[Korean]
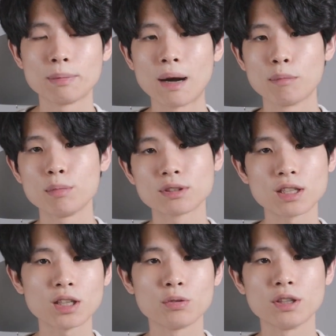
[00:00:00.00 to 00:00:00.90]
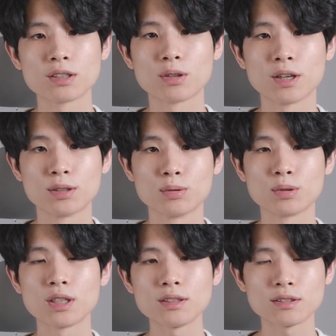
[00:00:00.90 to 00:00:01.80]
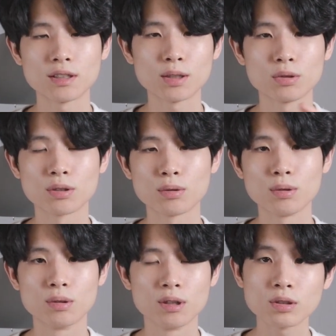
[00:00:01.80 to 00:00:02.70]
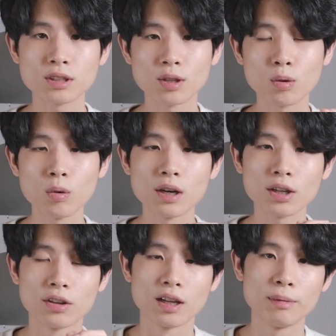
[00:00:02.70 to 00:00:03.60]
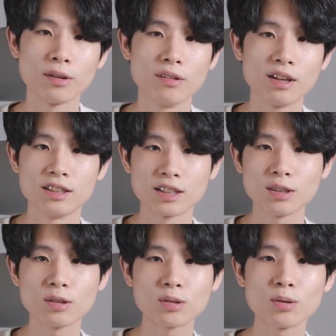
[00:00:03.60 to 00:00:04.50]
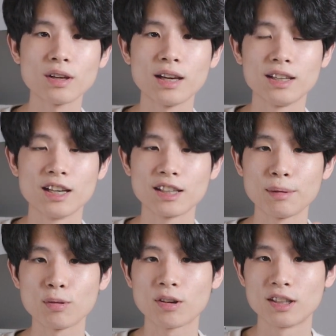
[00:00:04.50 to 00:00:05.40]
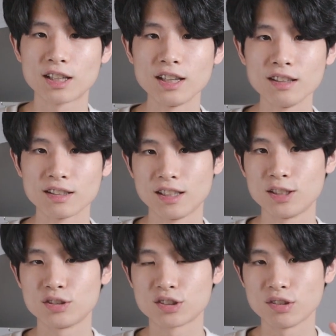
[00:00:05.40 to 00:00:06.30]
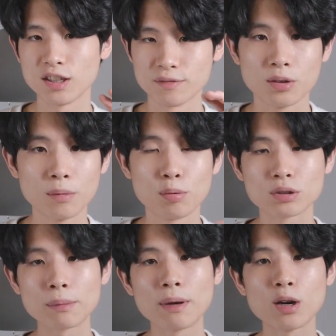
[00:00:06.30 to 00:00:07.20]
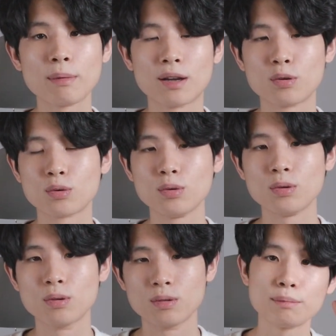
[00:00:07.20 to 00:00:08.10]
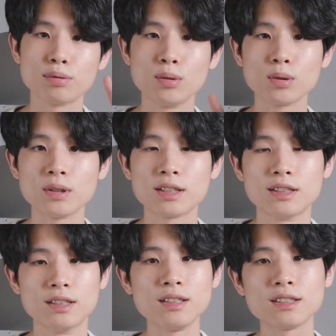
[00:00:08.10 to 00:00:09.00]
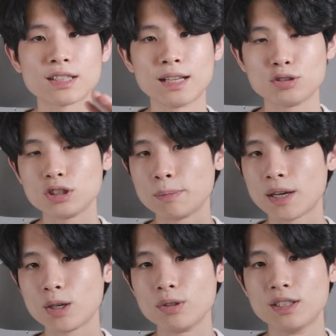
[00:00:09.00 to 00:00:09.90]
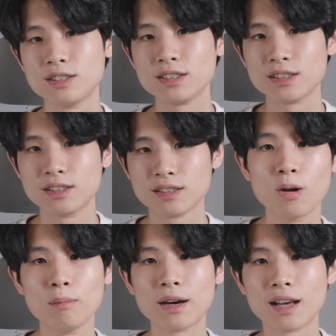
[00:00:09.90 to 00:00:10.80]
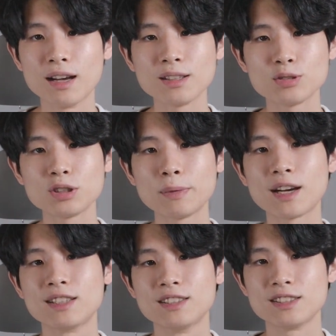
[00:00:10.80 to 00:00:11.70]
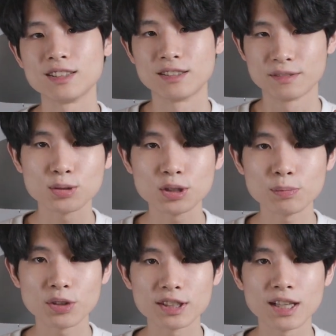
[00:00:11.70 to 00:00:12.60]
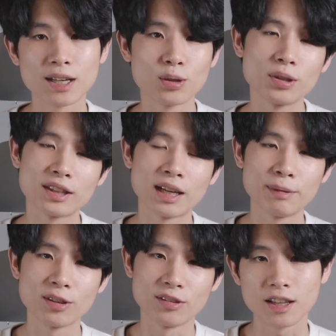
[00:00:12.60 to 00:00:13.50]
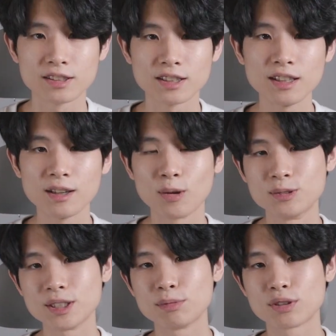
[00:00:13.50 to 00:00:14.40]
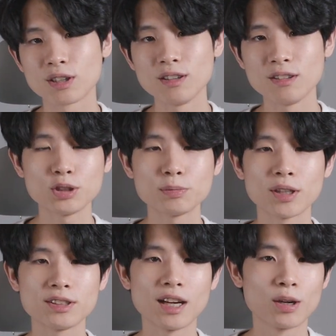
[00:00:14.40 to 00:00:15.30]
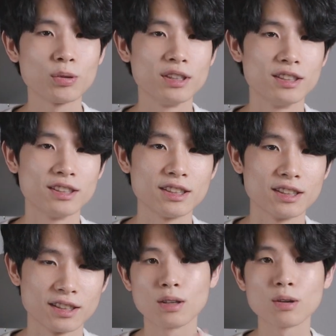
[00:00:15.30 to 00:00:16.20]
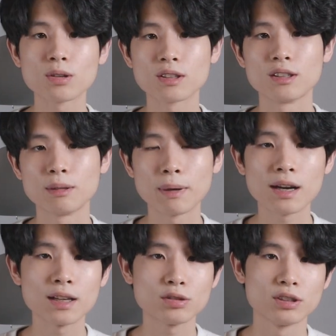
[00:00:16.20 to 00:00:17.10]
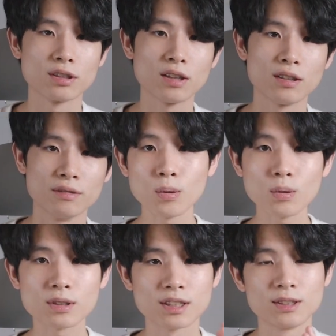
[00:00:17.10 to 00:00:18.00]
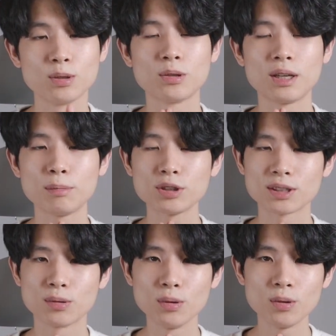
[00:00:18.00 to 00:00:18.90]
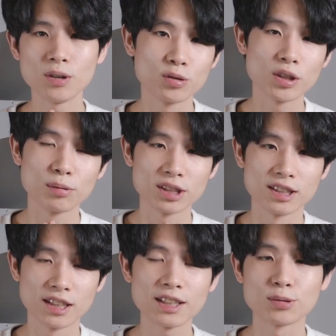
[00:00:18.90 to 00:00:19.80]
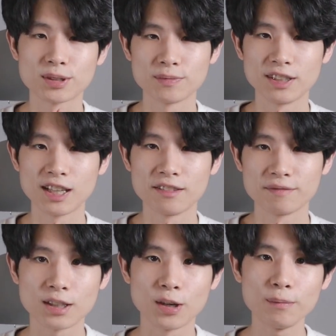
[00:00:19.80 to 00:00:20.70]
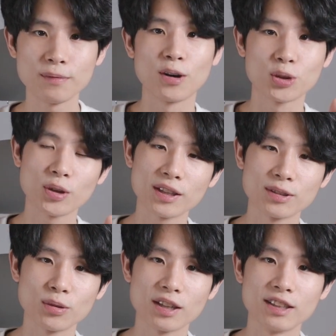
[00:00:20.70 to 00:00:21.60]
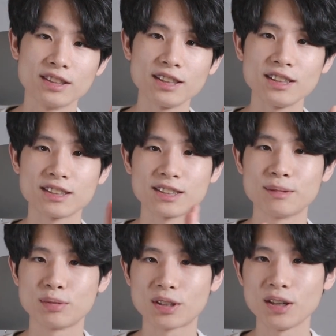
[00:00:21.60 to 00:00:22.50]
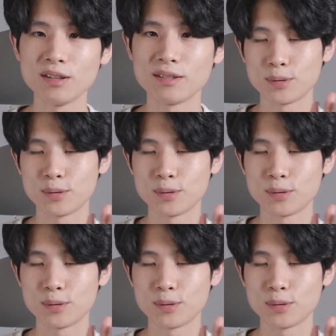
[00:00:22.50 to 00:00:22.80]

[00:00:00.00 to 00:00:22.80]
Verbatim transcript: 이 방법을 찾기 위해서 계속 테스트를 하고 있고 혹시 성공하게 된다면 이 채널을 통해 이야기해 볼 거니까 기대해 주시고요. 이런 복잡한 거 말고도 내 블로그의 글을 잘 수집해 가고 있는지, 얼마나 수집해 갔는지, 수집되지 않고 있다면 대체 언제부터 수집되지 않고 있는지 이런 것들을 파악할 수 있어서 꼭 등록을 해보시고 연구해 보시는 게 좋습니다. 그럼 어떻게 등록하는지 지금부터